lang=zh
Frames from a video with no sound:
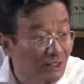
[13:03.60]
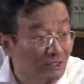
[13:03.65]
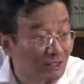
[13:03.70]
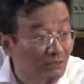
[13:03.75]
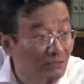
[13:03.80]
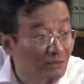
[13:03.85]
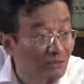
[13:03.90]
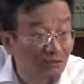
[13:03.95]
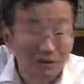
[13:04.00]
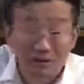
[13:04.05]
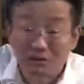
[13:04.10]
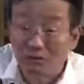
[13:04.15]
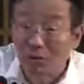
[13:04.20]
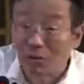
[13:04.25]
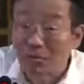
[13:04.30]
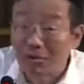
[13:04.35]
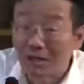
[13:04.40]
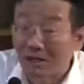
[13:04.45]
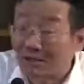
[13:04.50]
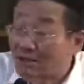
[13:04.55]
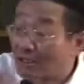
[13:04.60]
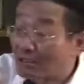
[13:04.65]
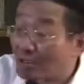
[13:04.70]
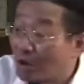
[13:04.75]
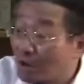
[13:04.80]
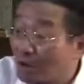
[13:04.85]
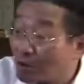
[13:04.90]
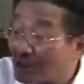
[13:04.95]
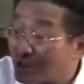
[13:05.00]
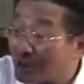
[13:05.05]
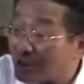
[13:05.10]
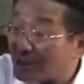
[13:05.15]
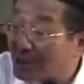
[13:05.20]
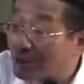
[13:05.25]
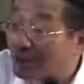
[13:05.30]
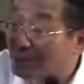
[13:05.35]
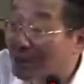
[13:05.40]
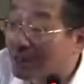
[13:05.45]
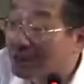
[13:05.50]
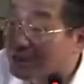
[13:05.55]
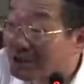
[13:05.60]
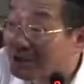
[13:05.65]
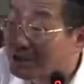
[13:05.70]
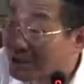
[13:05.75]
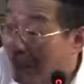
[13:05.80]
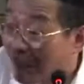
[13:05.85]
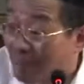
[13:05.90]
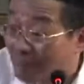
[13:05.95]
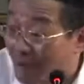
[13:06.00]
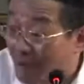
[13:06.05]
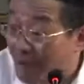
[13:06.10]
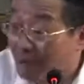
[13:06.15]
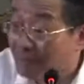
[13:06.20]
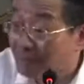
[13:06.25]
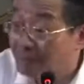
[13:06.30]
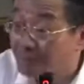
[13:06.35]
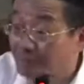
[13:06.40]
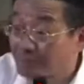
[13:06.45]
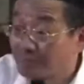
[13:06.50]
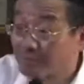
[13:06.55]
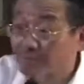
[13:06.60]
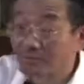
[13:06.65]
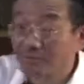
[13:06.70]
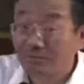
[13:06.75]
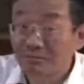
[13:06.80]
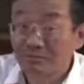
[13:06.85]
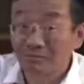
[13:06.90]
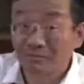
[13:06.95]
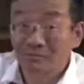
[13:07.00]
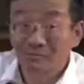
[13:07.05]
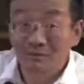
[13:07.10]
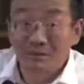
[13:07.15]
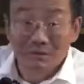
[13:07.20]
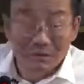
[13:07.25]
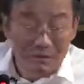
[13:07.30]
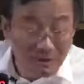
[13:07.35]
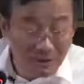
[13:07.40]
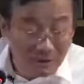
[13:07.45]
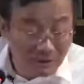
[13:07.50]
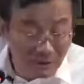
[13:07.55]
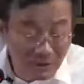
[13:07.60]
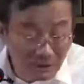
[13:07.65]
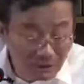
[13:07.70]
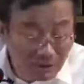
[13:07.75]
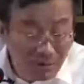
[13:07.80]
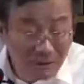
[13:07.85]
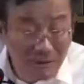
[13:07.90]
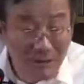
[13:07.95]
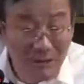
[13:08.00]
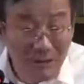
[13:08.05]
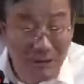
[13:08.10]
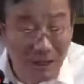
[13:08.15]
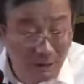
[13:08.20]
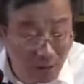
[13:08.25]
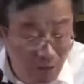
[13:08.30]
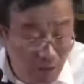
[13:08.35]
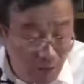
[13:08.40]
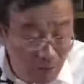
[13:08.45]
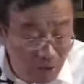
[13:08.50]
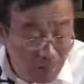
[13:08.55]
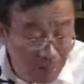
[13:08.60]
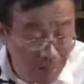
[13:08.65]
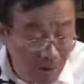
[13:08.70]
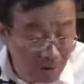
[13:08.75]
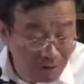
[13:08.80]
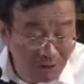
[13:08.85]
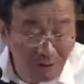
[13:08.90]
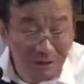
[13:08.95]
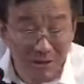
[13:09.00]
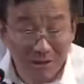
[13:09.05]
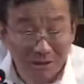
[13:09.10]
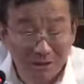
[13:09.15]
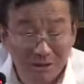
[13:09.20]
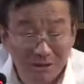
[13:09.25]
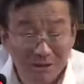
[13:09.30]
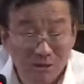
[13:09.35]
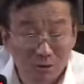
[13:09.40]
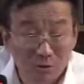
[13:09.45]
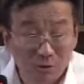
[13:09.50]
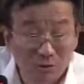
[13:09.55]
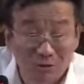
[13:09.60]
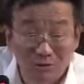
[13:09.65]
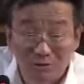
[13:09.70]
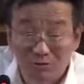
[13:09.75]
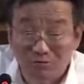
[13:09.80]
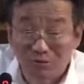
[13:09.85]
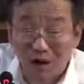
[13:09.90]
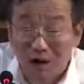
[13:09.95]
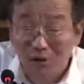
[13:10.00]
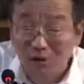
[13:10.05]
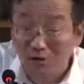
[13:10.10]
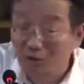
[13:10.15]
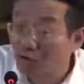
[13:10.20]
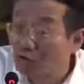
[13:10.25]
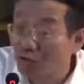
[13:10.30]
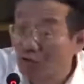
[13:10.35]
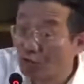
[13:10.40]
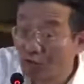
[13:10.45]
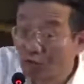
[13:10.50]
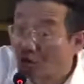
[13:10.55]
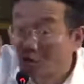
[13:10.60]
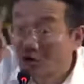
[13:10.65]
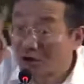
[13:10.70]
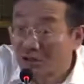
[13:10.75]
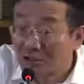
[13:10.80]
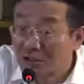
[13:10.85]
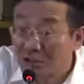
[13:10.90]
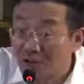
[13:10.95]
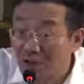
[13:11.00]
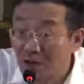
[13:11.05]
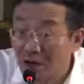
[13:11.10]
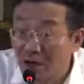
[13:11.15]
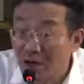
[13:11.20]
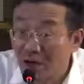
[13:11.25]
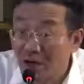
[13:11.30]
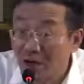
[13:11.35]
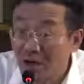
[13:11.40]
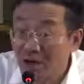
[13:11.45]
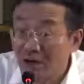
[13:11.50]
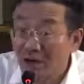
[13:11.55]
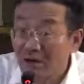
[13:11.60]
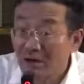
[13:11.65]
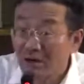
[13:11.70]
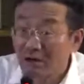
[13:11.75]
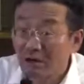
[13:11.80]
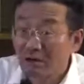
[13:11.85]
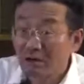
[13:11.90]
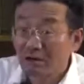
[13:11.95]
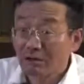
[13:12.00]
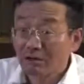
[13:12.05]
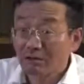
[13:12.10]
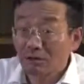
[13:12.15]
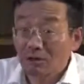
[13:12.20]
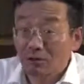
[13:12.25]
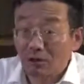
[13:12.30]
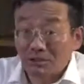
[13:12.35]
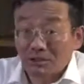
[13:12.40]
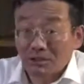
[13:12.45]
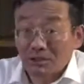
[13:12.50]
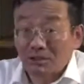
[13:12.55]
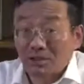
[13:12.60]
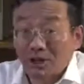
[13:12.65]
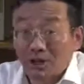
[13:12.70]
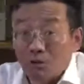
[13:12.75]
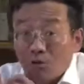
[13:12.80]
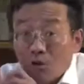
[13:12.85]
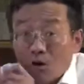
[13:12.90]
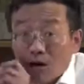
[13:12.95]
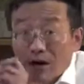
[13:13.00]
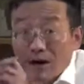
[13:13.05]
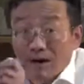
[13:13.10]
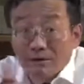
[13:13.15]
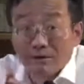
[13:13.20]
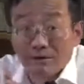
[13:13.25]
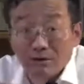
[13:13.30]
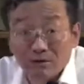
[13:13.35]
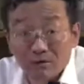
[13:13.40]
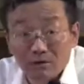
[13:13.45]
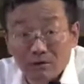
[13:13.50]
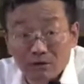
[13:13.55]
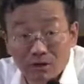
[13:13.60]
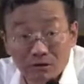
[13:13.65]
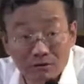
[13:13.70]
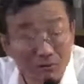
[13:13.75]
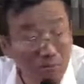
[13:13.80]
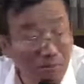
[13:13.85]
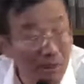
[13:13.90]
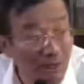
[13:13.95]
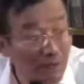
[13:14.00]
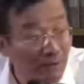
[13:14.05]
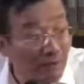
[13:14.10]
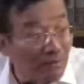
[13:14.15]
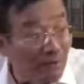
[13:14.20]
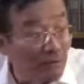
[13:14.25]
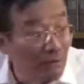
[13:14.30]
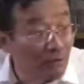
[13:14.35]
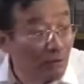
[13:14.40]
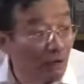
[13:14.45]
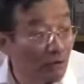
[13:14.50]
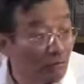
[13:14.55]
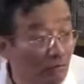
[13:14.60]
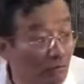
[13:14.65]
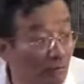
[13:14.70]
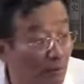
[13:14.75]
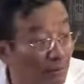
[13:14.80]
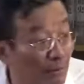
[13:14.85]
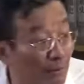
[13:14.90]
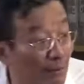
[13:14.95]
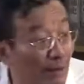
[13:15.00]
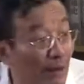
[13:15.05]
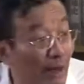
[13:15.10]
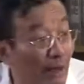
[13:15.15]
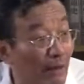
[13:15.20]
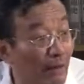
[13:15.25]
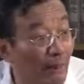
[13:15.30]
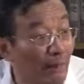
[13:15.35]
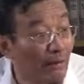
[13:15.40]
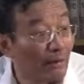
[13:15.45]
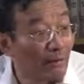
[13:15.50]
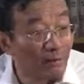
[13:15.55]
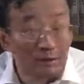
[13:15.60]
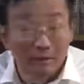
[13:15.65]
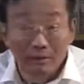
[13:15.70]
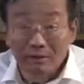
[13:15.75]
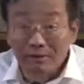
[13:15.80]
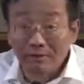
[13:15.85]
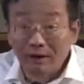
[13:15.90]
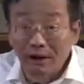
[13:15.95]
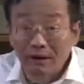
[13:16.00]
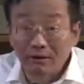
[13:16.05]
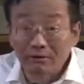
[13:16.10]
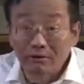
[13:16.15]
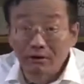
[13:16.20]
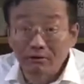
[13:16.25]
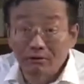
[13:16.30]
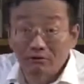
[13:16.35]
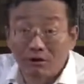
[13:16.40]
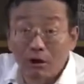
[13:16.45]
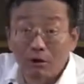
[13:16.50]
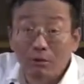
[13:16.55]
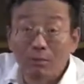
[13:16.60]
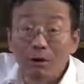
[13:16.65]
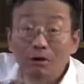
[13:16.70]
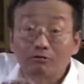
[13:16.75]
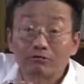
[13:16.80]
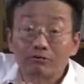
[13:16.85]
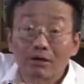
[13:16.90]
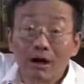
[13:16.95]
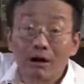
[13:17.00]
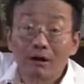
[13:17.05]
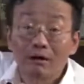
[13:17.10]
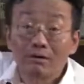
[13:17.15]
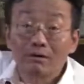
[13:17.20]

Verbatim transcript: 集的地方，就是我们刚才讨论这个资本市场的。资本市场如果要保证它的秩序，是法律是最最要紧的。因为我这个钱过来了以后，后来就没了，是吧？我讨都讨不回来，是吧？要有法律保护的。